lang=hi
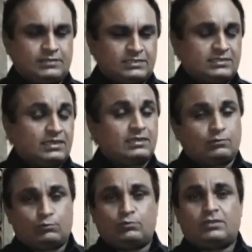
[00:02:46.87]
नेता
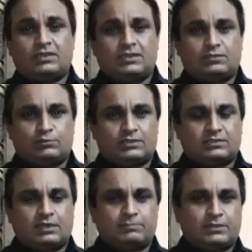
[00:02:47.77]
हैं उन्होंने ये
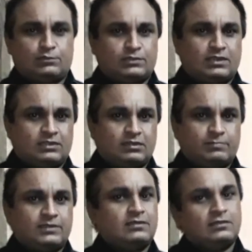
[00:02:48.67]
ट्वीट किया अपने ट्विटर
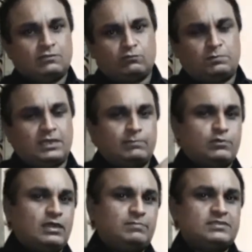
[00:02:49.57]
हैंडल पर वो भी
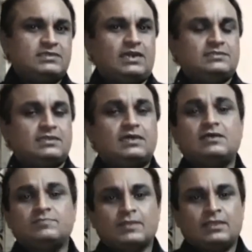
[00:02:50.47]
आपको यहाँ पर दिखाई दे
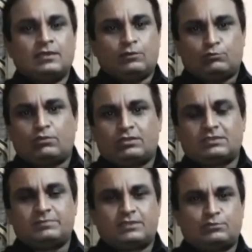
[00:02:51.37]
रहा है
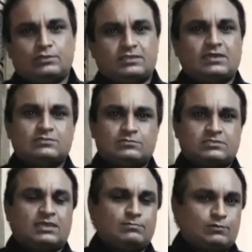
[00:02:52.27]
उन्होंने जब ये ट्वीट किया तो
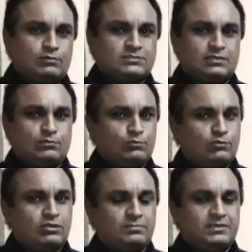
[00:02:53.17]
सेम क्वेश्चन
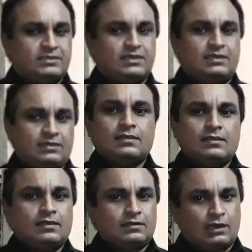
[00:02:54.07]
उन्होंने भी किया
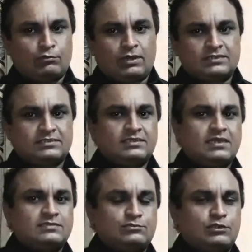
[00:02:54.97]
राहुल गांधी
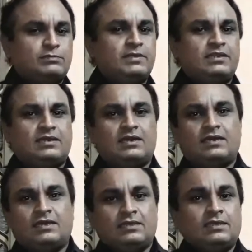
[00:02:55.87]
जी के इस ट्वीट में लिखा
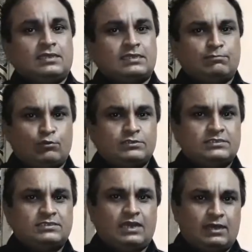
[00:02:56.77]
है कि
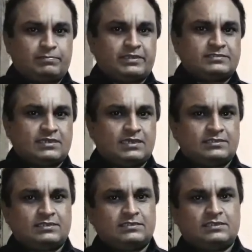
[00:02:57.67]
मोदी जी आपकी
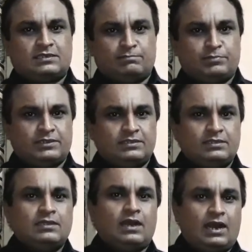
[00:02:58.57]
चहेती निजी
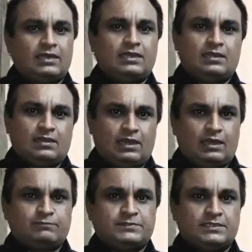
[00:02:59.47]
कंपनी
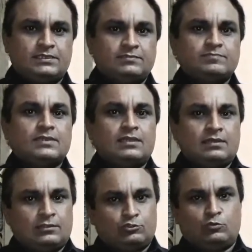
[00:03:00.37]
आईएलएफसी
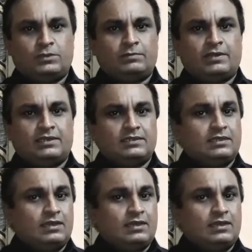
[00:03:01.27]
डूबने वाली